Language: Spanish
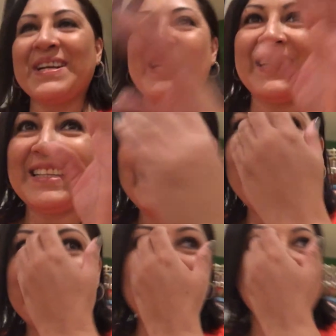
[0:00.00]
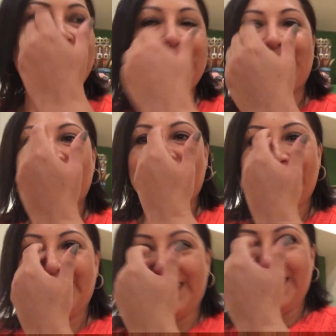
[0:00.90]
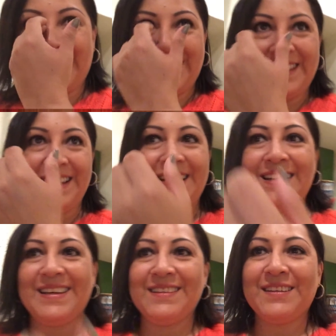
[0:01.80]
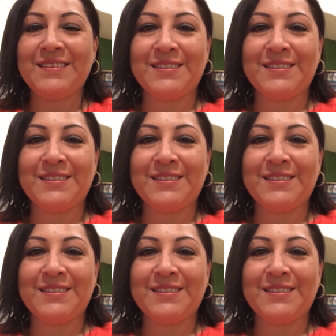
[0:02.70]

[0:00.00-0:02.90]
Me encantan esas, este, esas